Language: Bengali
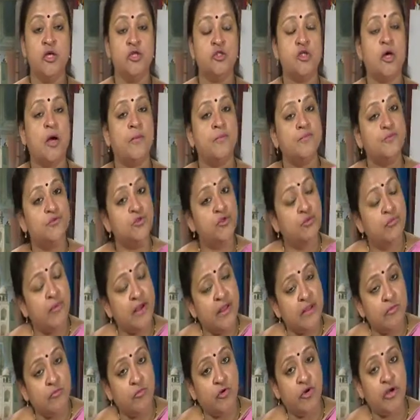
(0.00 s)

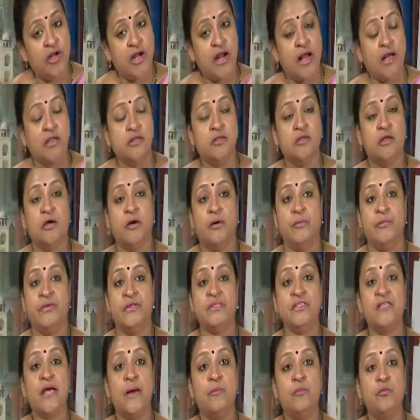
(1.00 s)
সবসময় মনে রাখতে হবে
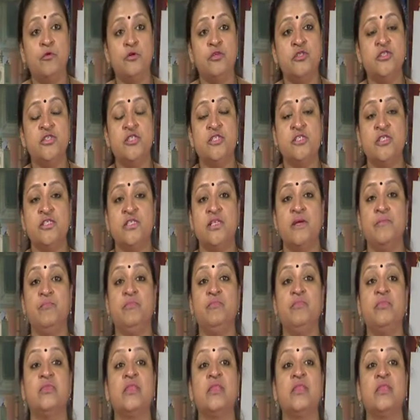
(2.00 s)
সাপোর্ট সিস্টেম